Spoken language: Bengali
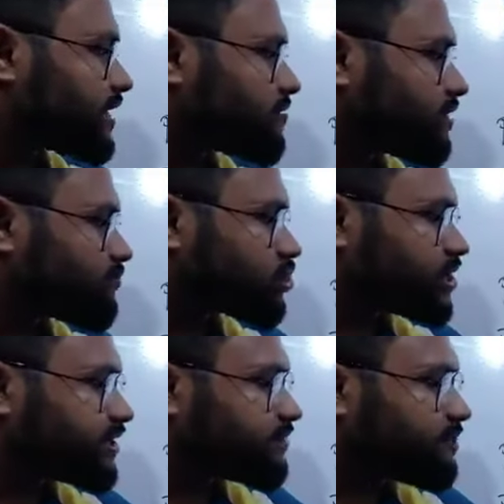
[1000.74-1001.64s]
কে এর মান
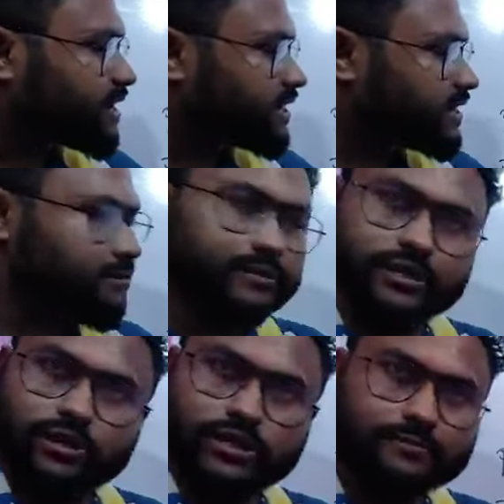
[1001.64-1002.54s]
বসাই দিবা কে এর
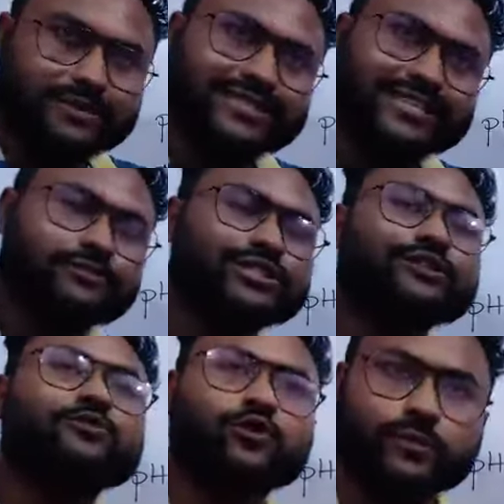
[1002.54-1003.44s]
মান দেওয়া থাকবে সি
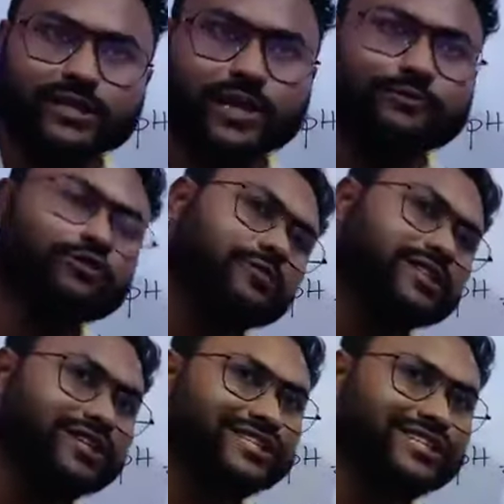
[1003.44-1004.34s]
হচ্ছে ঘনমাত্রা
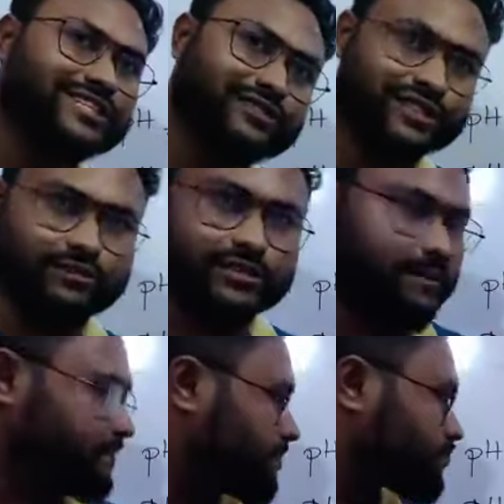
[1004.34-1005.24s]
ঘনমাত্রা যেটা আছে ওটা দেওয়া
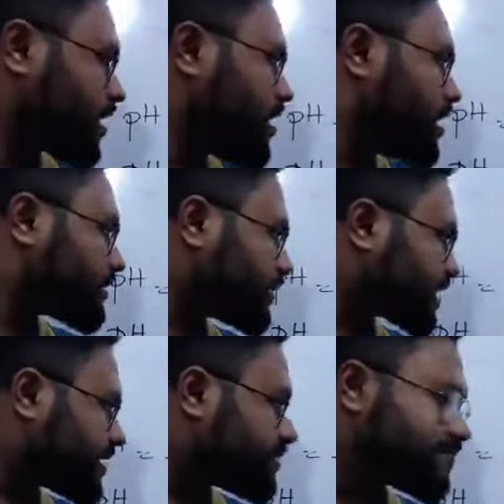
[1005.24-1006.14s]
থাকবে
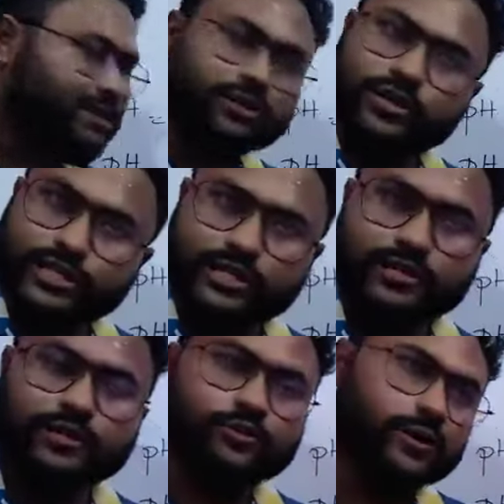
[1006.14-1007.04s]
তোমার কে বির মান দেওয়া আছে
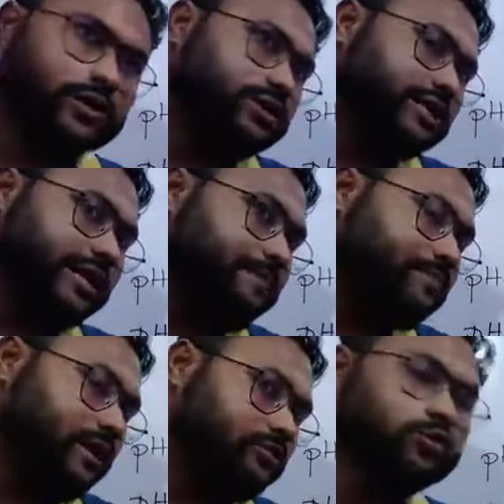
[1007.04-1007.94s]
তোমার হচ্ছে
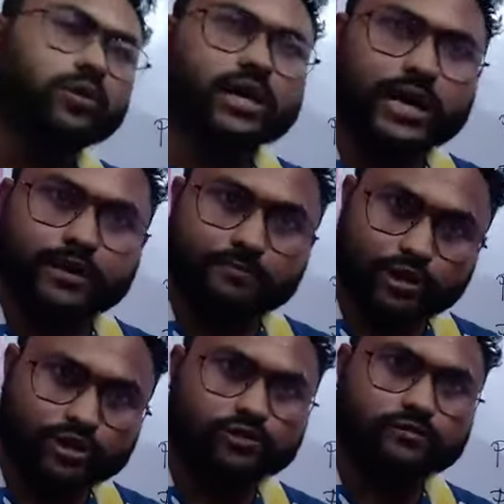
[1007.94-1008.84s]
দুর্বল খারের
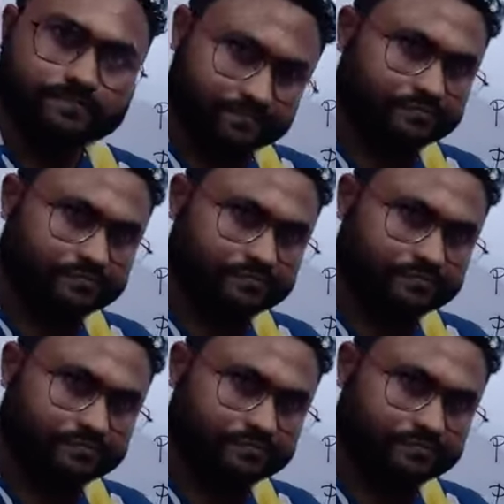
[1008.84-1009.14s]
বিয়োজন